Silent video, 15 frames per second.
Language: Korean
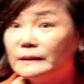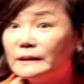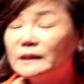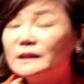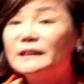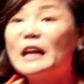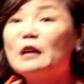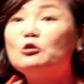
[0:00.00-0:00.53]

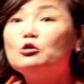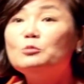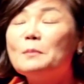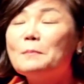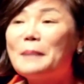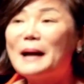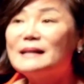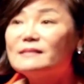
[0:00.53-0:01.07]
그래서 내
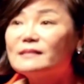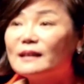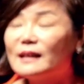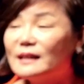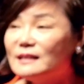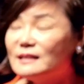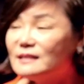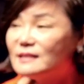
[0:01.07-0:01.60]
꿈은
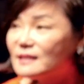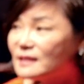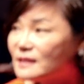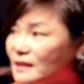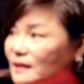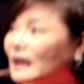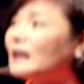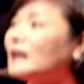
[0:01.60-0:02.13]
발설하는
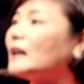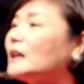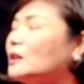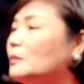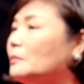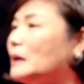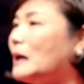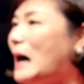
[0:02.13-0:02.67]
즉시 날아가는
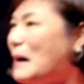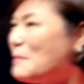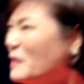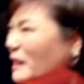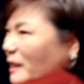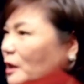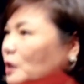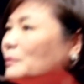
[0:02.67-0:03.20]
겁니다.
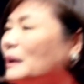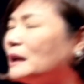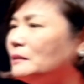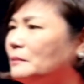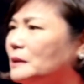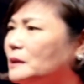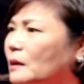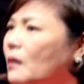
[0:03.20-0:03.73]
아무한테도 말하지
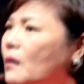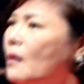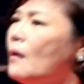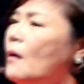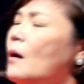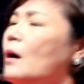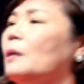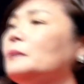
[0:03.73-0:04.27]
마세요.
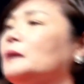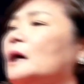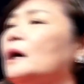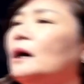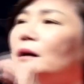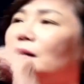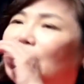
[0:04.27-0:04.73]
어머나